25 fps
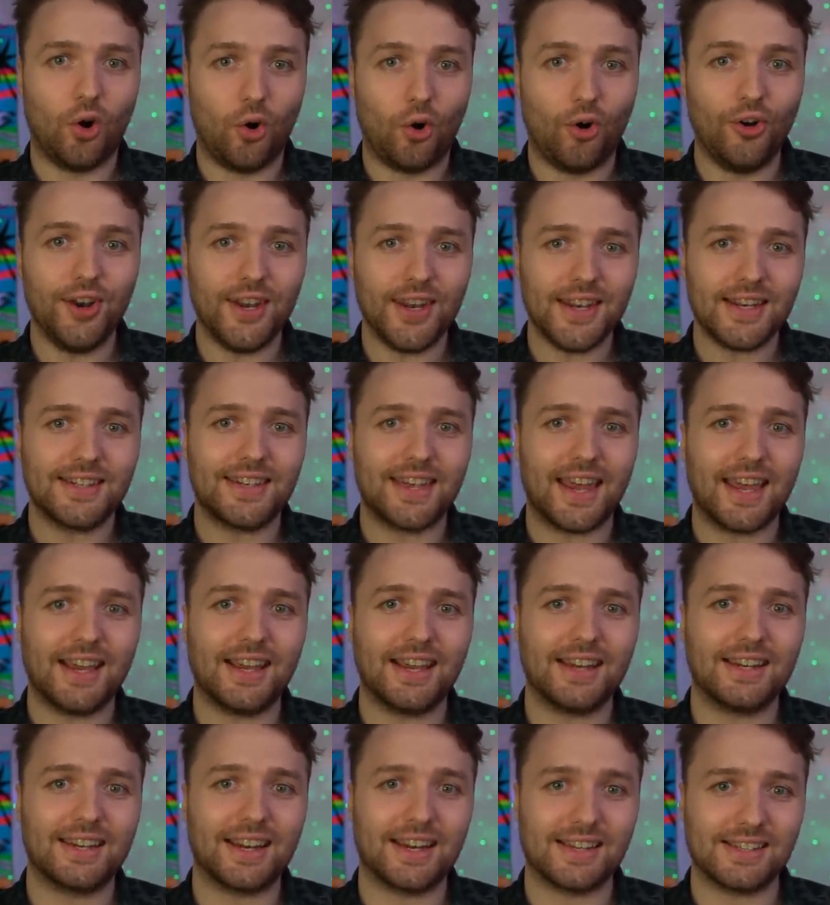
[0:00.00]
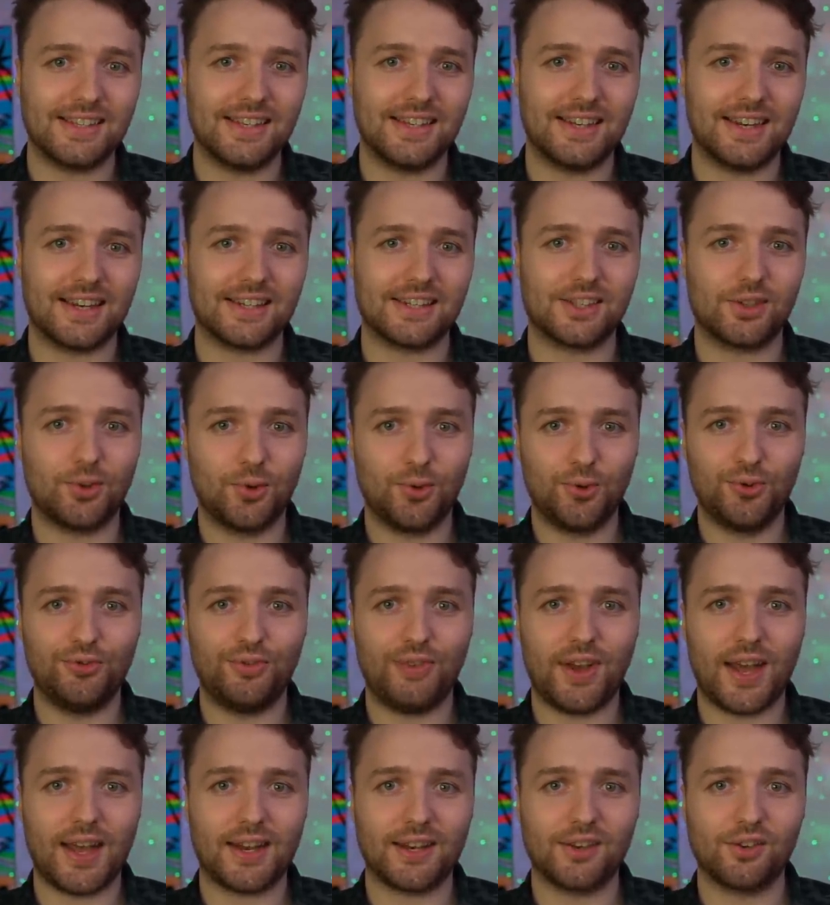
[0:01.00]
Und ich denke, dass Sie das tun
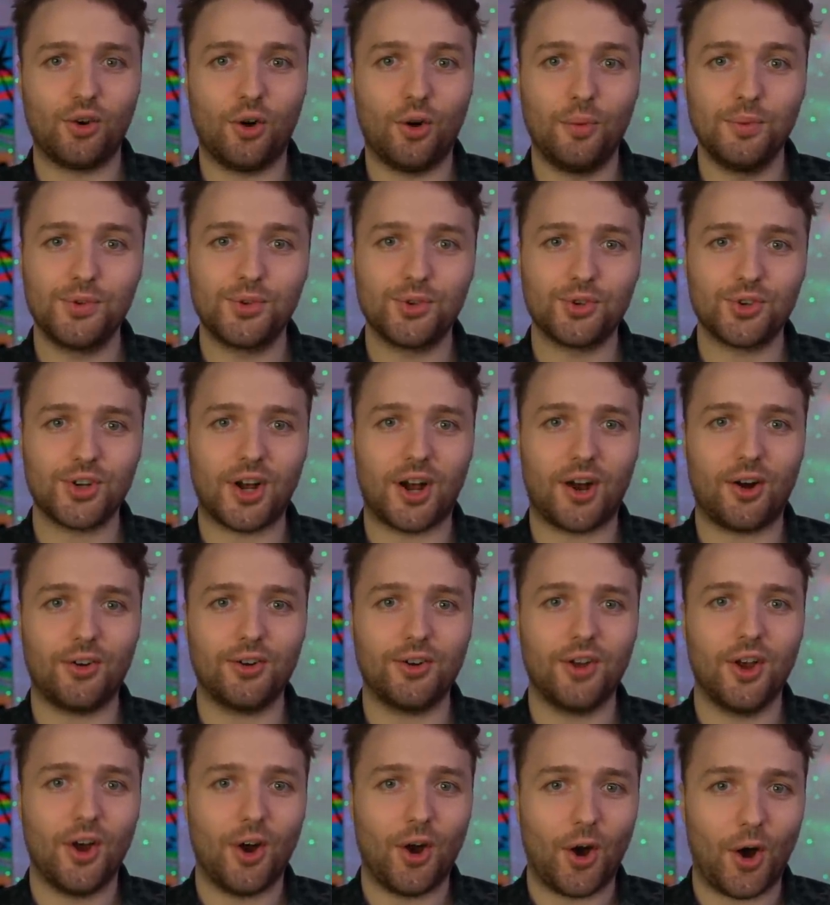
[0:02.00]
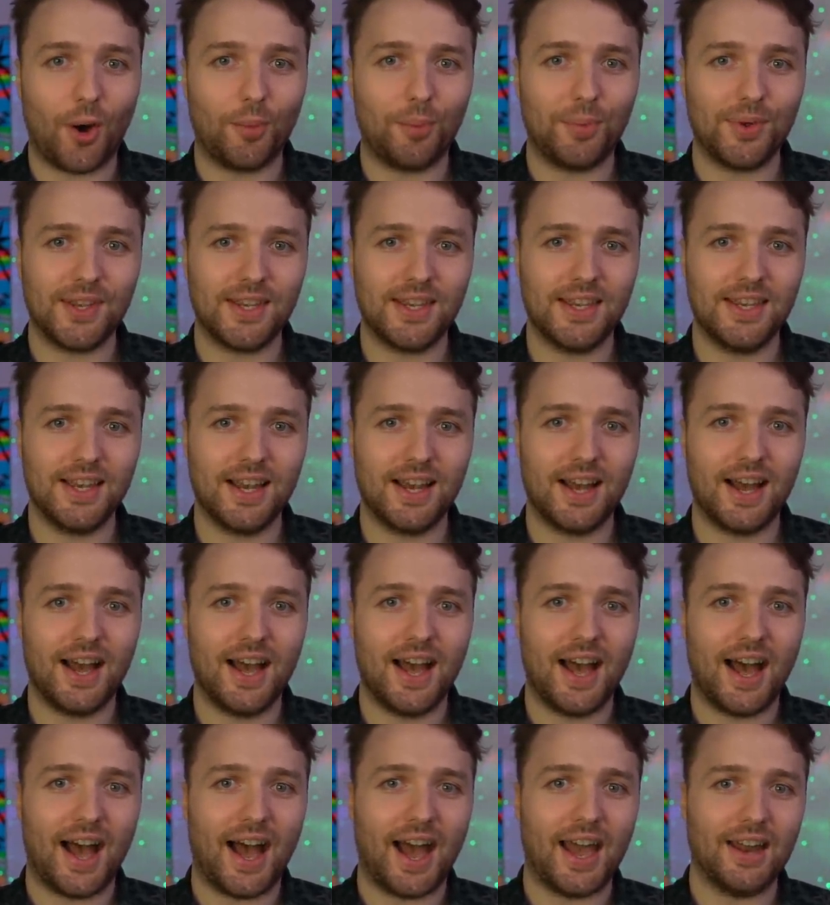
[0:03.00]
werden, um zu schauen, ob ich hier
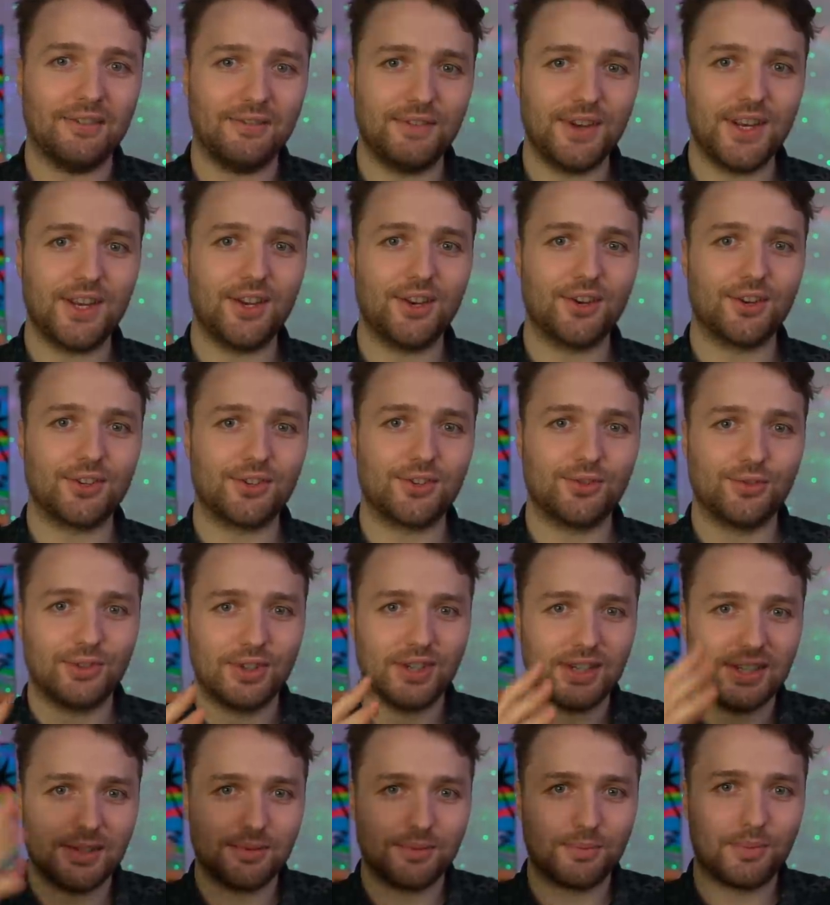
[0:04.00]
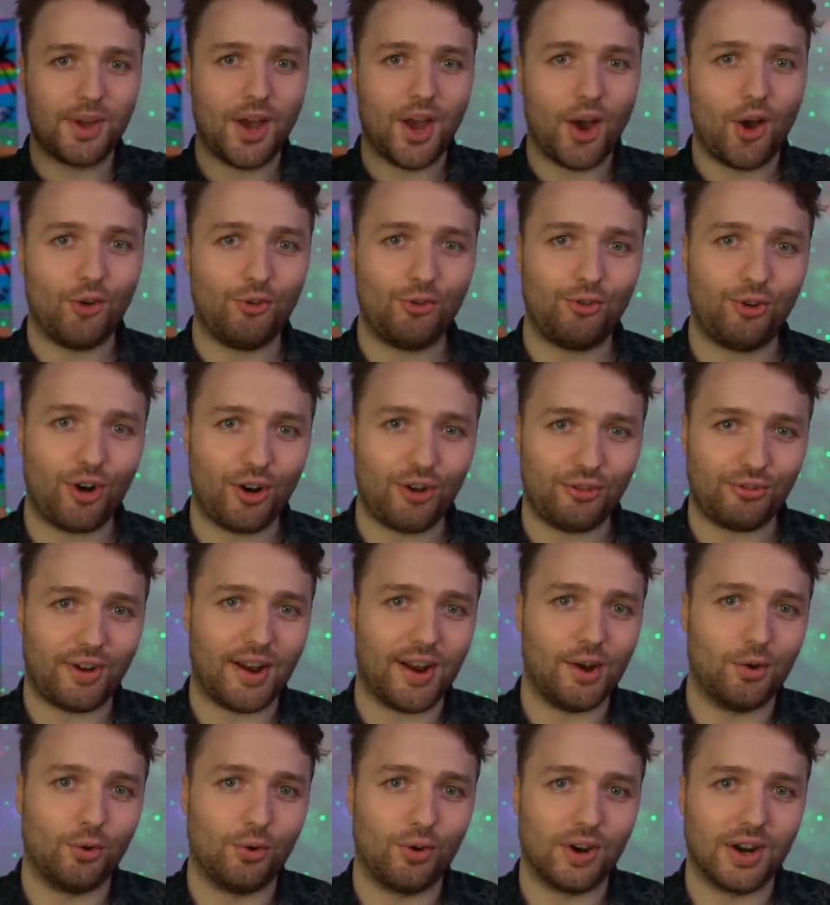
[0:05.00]
ein Video zu diesem
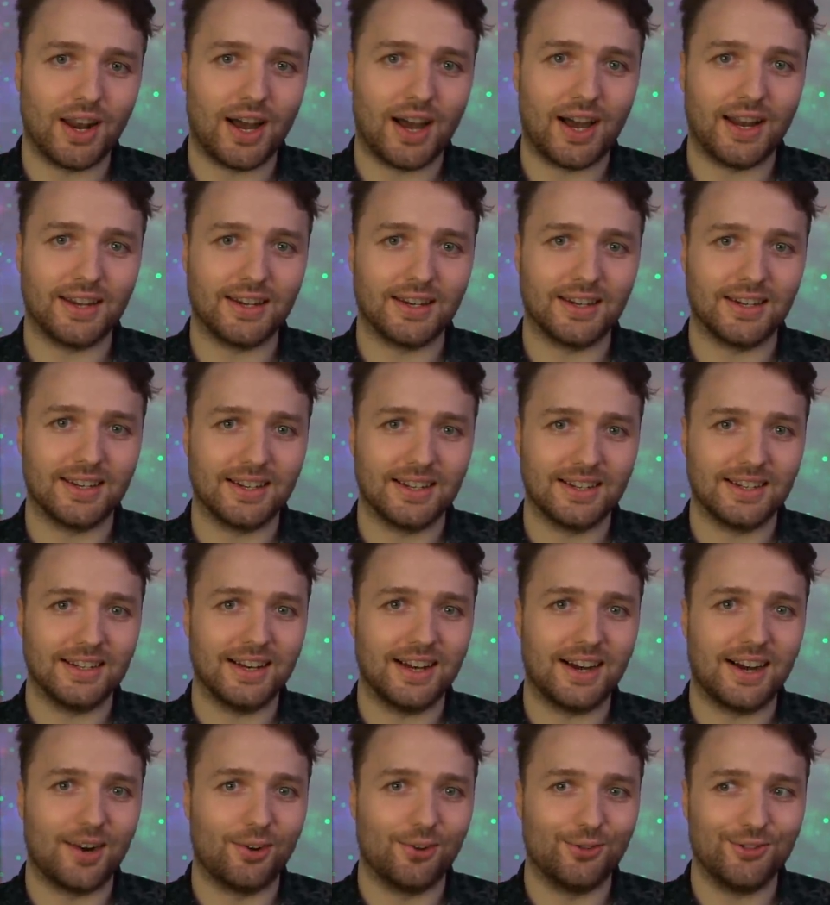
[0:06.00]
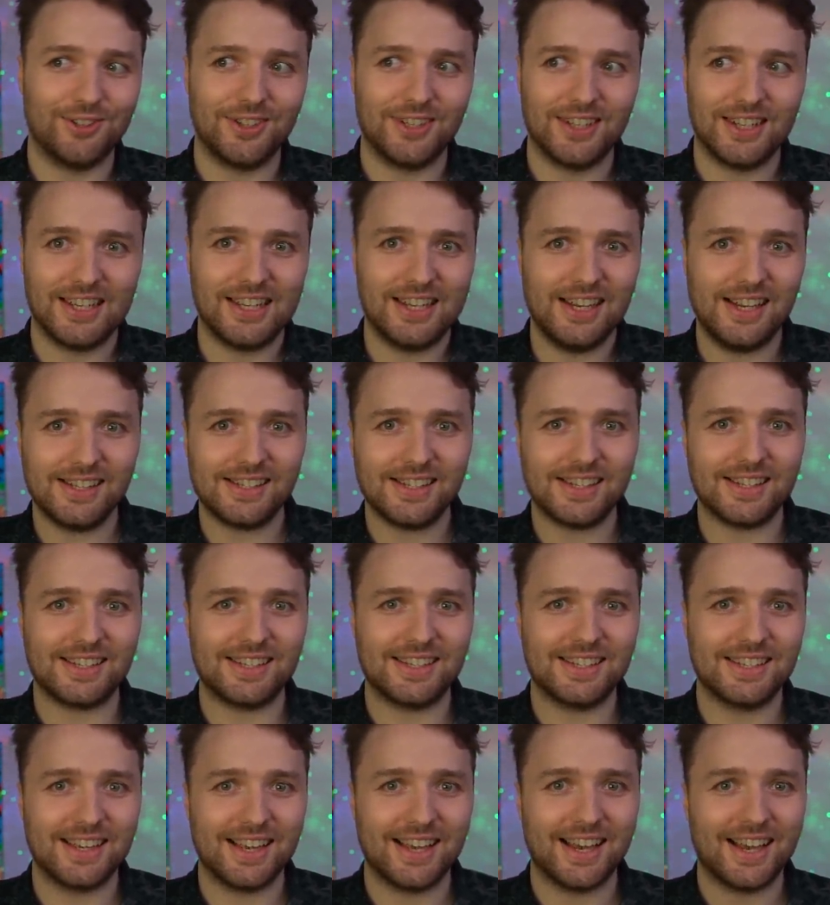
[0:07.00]
Vorfall hochlade. Ja, und hier ist es.